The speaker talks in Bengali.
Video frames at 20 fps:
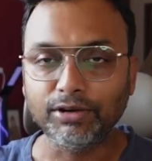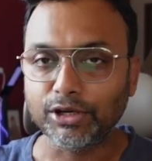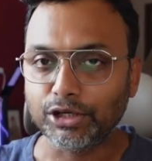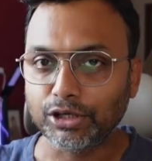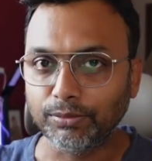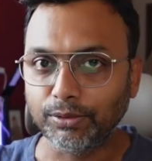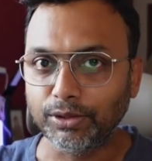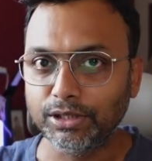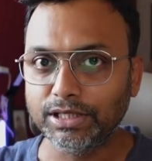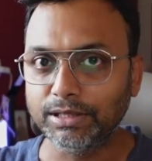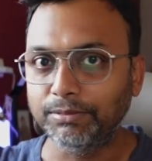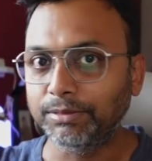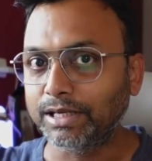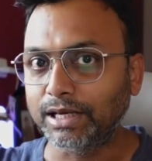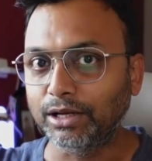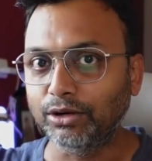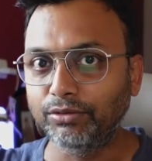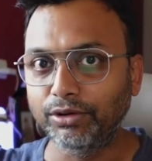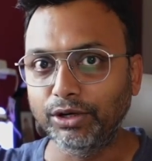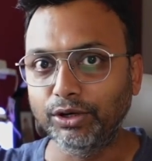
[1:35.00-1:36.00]
ফার্স্ট অফ অল যে আমি
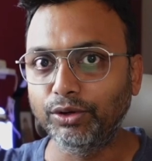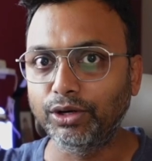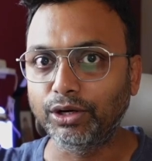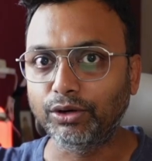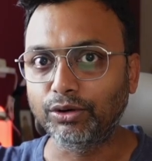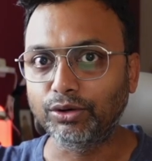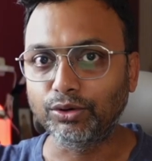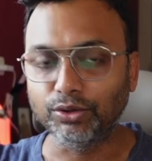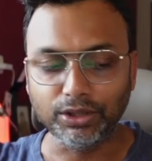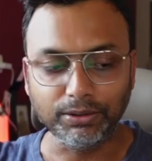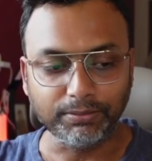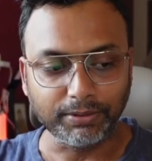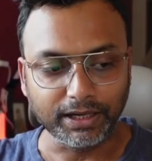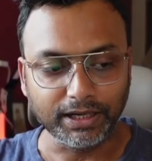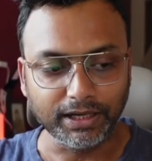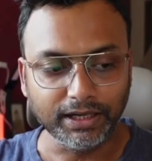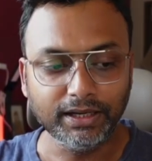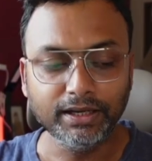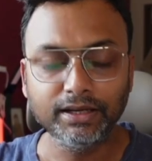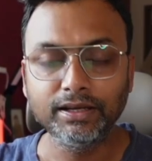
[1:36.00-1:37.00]
কেন ভিডিও রেকর্ড করতে
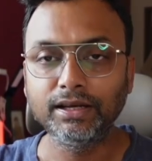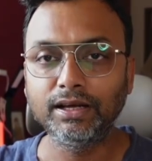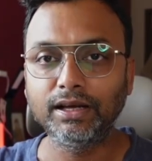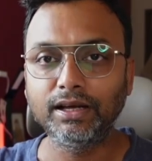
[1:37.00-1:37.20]
পারিনি